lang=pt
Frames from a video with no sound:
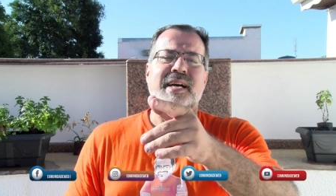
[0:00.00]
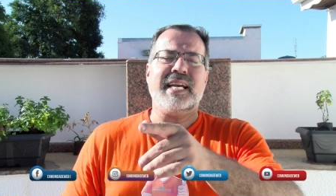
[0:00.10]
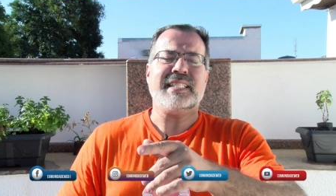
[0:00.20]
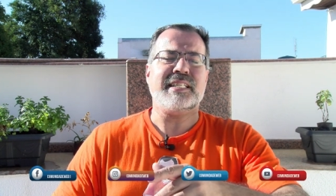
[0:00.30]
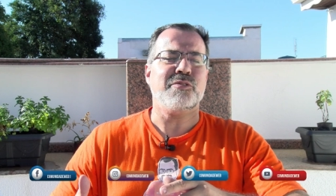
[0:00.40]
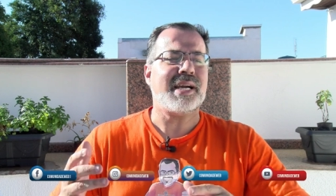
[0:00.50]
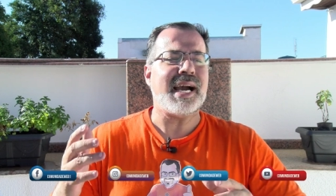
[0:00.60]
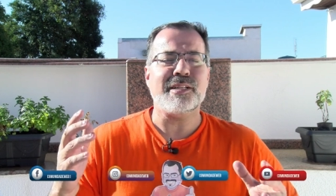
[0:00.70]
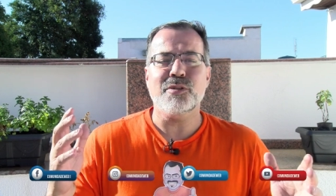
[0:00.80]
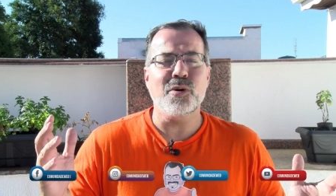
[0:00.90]
Aí tá no
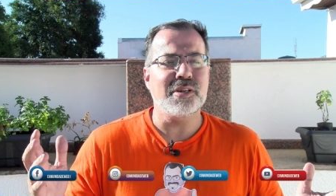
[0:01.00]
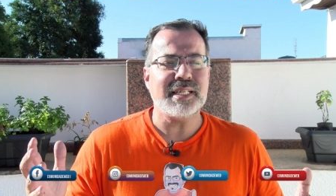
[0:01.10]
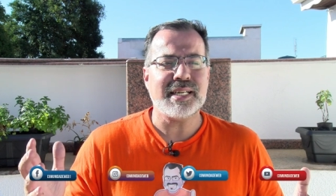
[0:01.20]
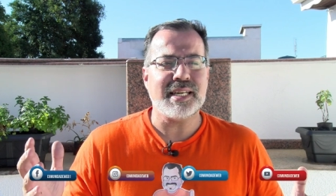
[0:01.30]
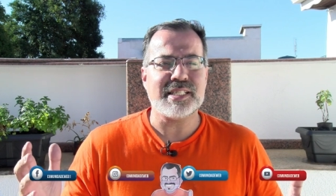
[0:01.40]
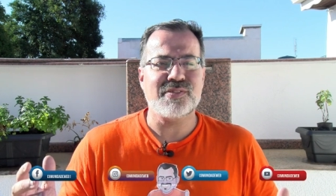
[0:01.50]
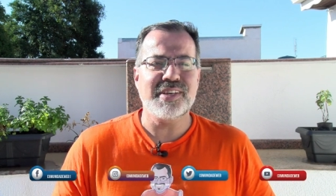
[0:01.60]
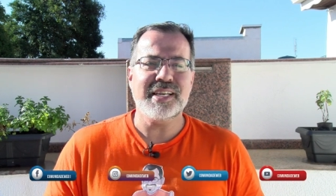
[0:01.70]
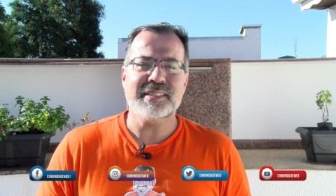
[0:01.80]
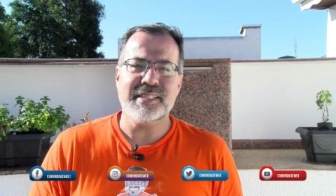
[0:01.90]
calor daquelas
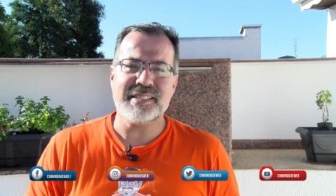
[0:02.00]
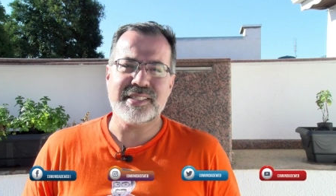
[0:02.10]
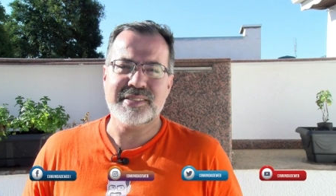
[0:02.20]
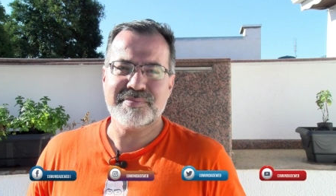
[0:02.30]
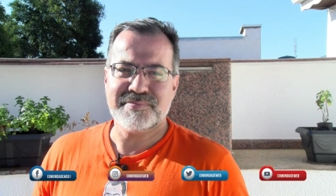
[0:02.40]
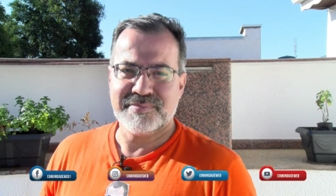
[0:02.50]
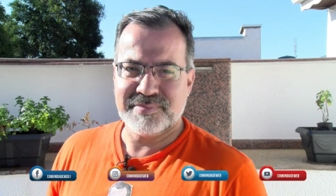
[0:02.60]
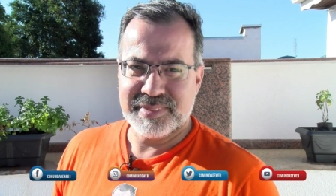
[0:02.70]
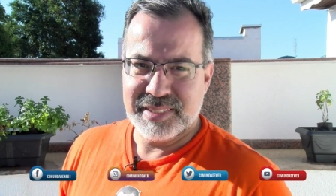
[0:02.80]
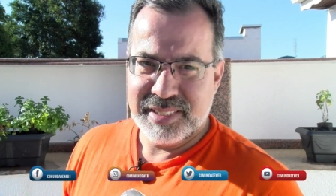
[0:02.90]
vendas
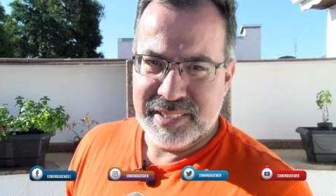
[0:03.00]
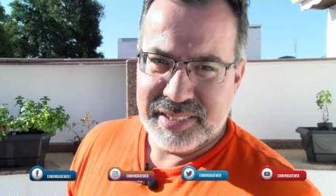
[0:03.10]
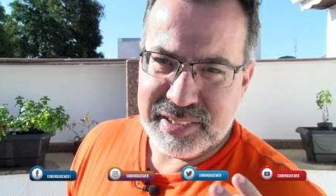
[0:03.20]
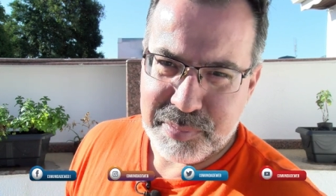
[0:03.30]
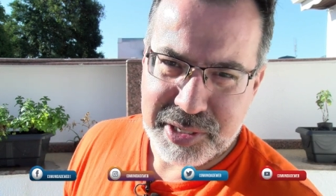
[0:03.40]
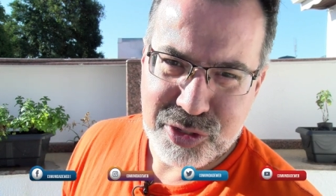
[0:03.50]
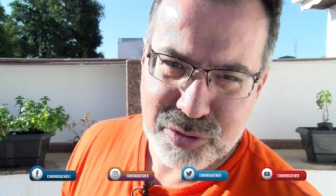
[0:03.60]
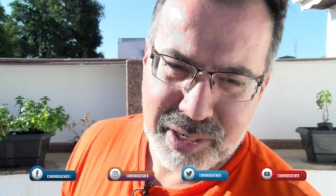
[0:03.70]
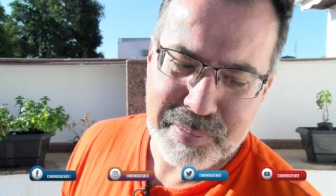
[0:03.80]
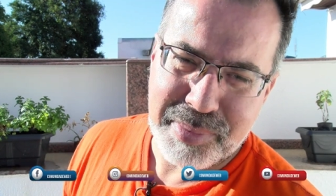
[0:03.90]
e a
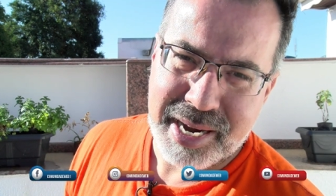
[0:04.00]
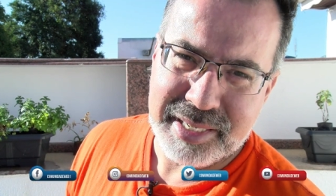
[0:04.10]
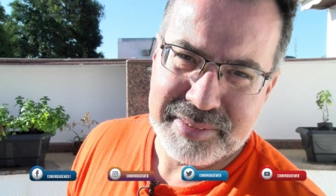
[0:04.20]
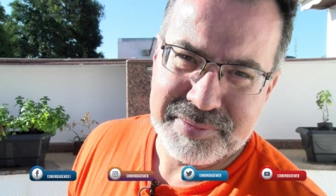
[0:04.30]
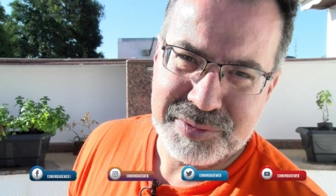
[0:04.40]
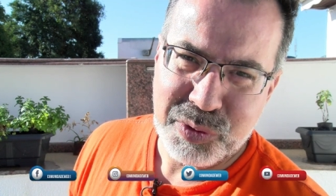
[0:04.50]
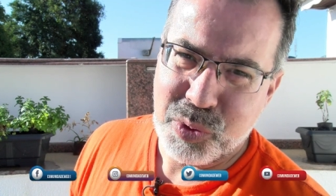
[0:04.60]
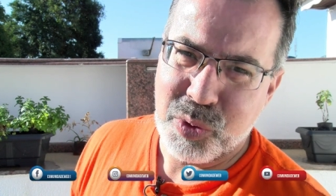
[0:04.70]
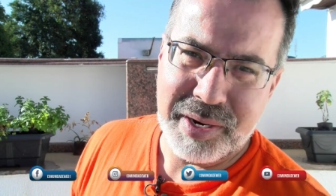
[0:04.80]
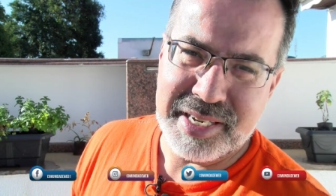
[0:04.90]
impressora para.
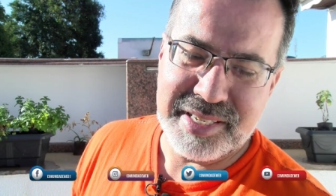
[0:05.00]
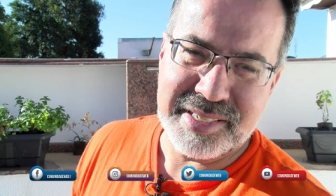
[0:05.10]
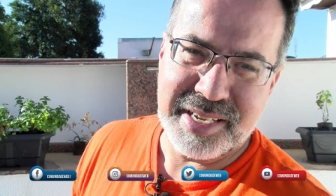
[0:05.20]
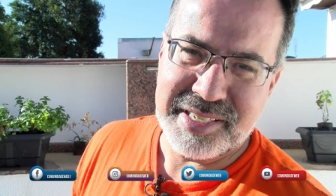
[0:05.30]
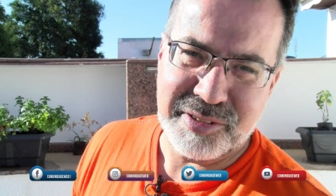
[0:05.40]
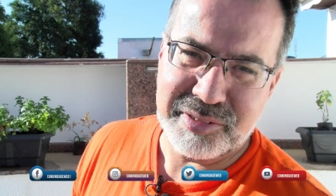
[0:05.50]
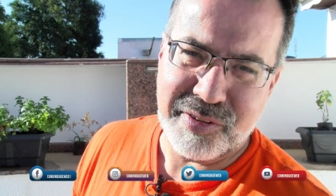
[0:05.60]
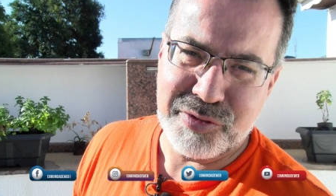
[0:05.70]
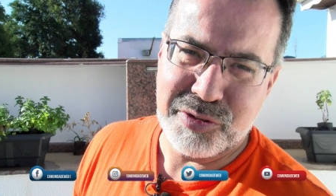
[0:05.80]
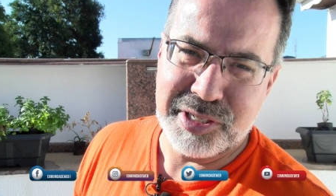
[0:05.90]
Ou a resistência não
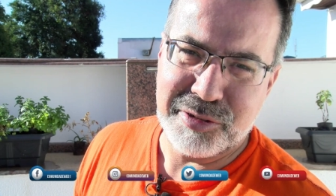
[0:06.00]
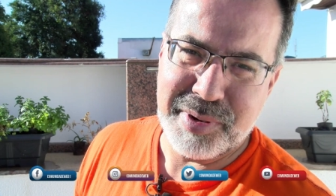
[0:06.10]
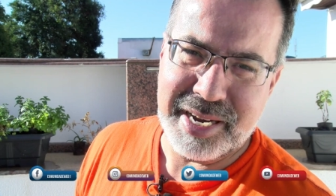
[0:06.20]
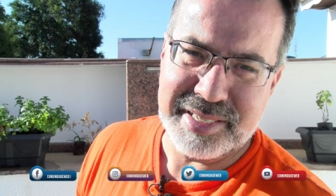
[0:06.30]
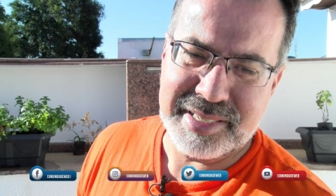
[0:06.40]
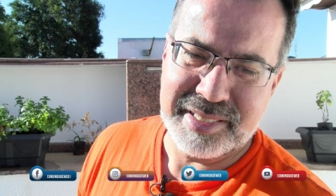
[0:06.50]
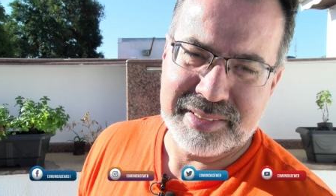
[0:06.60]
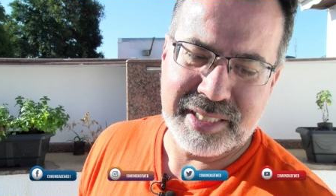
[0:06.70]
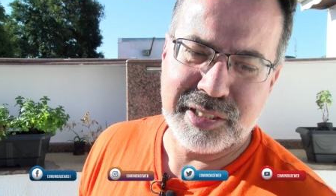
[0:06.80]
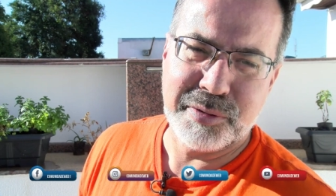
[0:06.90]
está funcionando mais,
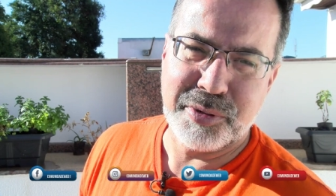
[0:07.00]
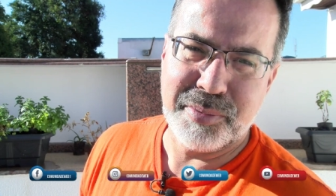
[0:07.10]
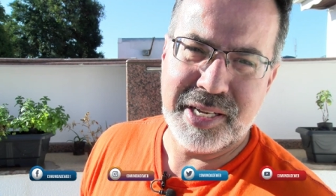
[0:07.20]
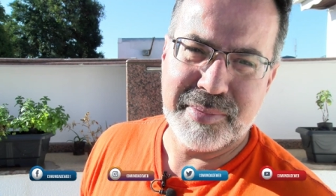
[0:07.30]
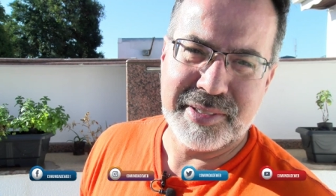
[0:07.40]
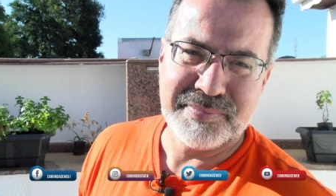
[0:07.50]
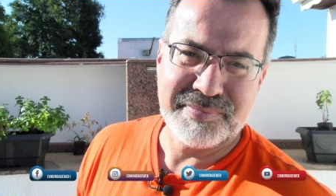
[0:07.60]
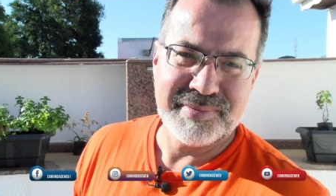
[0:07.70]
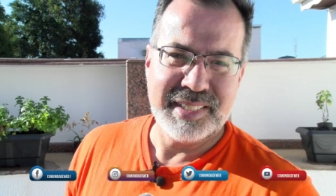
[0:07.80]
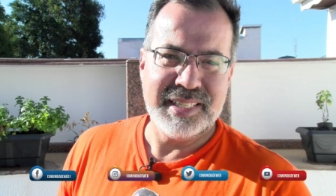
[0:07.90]
está dando problema.
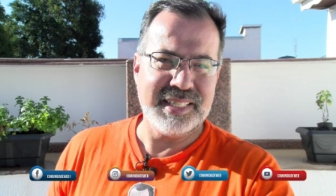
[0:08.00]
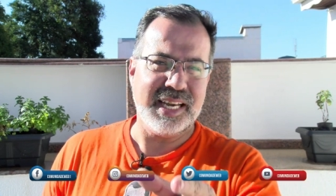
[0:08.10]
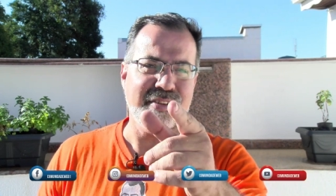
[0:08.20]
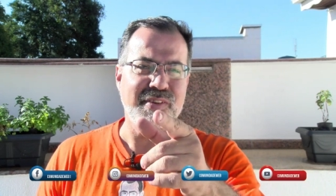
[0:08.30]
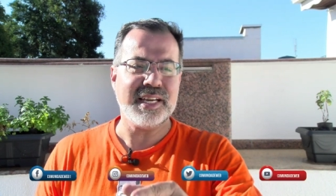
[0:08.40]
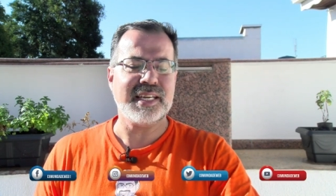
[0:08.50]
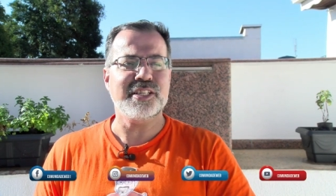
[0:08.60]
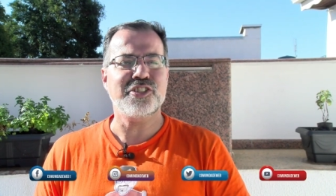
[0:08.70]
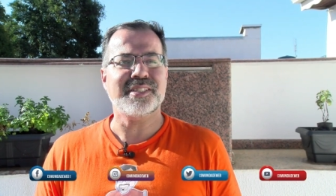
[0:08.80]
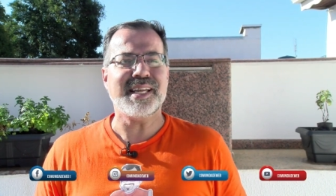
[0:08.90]
E aí vem aquele
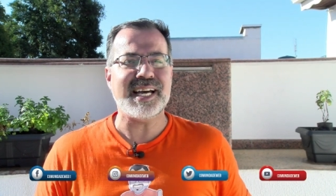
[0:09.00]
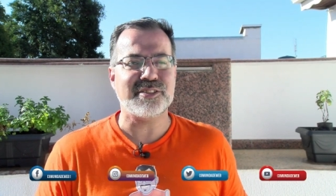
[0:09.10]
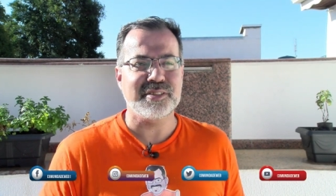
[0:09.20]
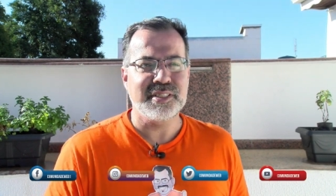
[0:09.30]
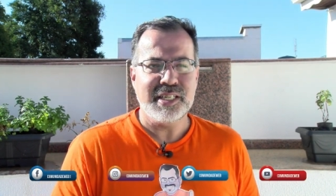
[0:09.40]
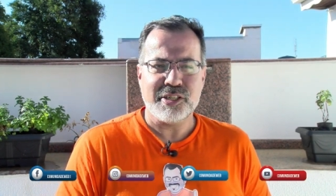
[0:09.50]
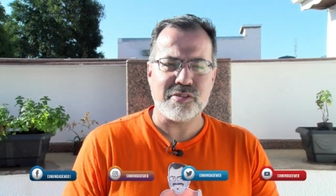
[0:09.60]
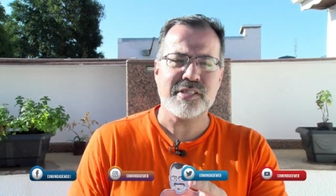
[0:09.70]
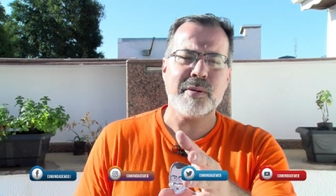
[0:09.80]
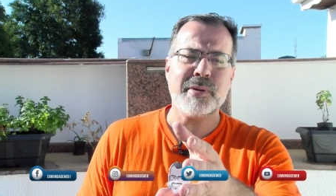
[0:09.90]
ditado que eu
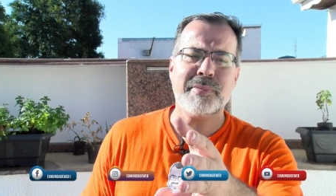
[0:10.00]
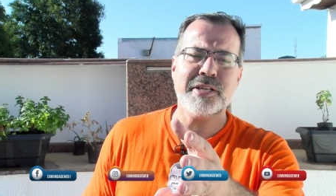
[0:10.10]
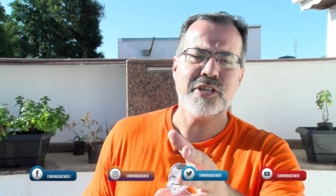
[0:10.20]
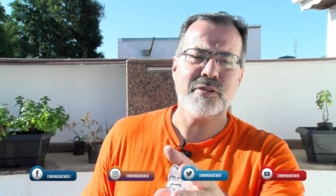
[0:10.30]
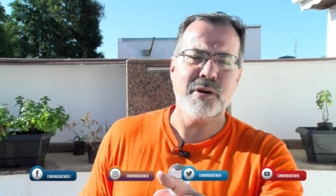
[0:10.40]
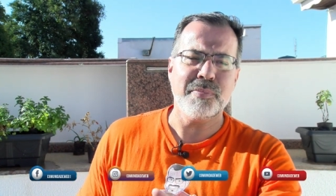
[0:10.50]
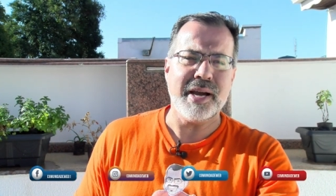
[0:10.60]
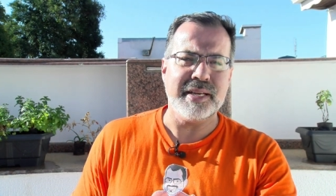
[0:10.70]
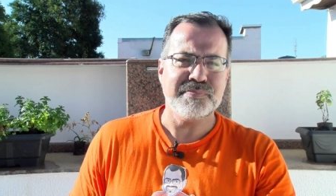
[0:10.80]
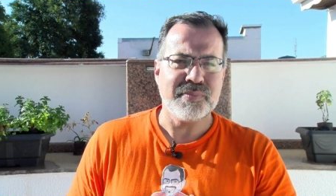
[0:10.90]
sempre aprendi com meu
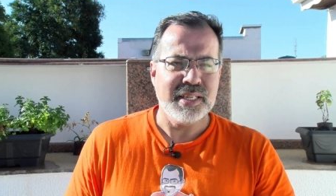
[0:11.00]
pai.